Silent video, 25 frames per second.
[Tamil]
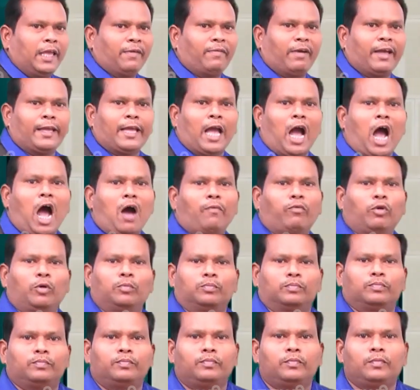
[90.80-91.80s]
இவை
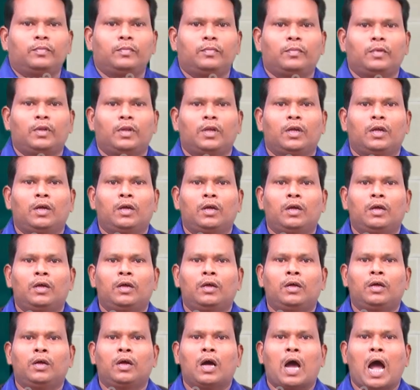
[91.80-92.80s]
யாவும்
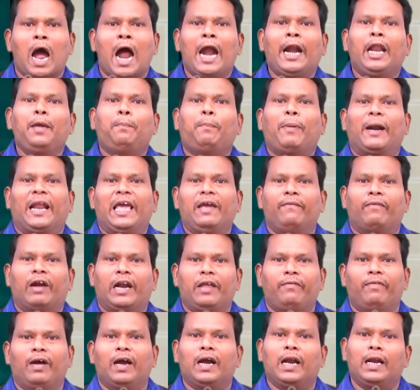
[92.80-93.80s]
அடிப்படை
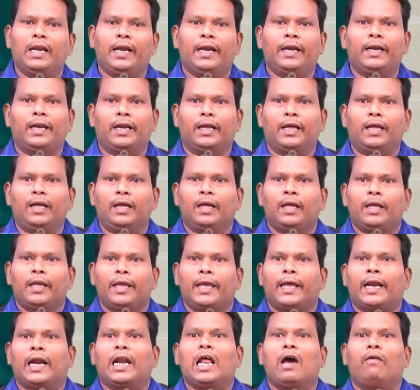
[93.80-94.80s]
வடிவங்கள் என்று
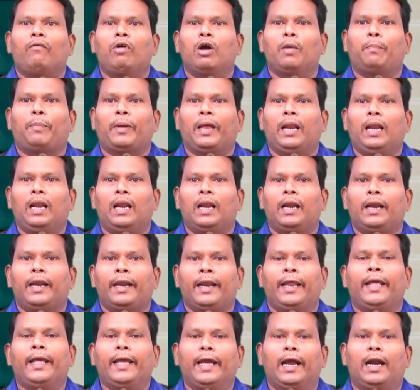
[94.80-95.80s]
இரண்டாம் வகுப்பில்
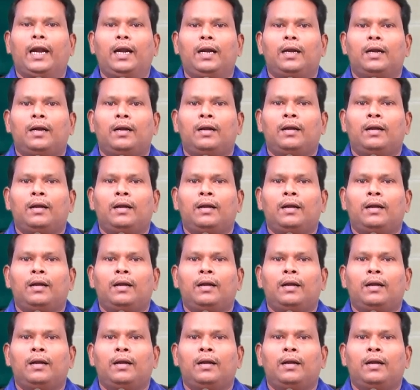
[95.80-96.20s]
நீங்கள்